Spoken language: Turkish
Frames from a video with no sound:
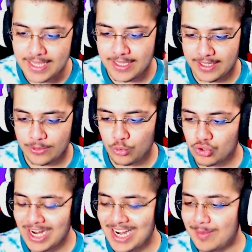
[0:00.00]
e,
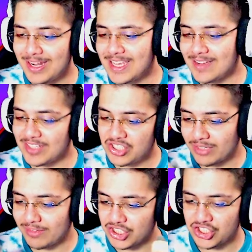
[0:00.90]
güncellemenin yavaş
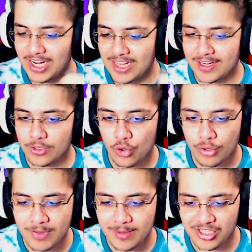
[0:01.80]
yavaş şeylerini
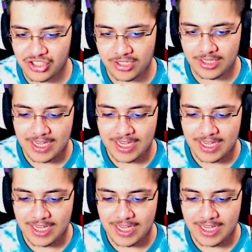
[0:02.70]
görmeye başladık.